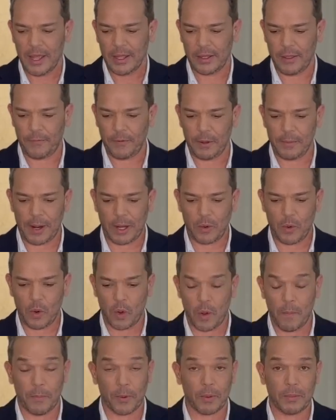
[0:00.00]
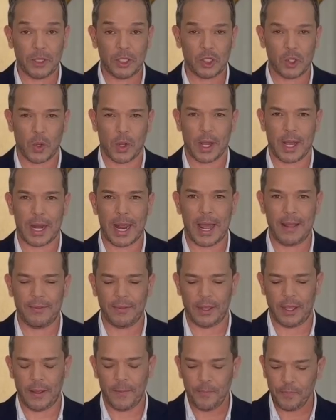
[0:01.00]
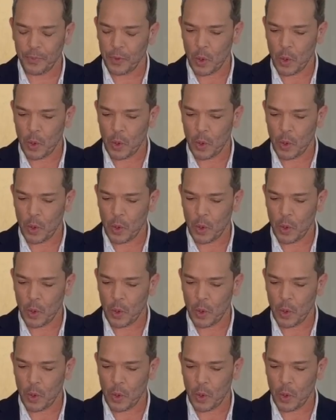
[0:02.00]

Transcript: de firmar un compromiso grande,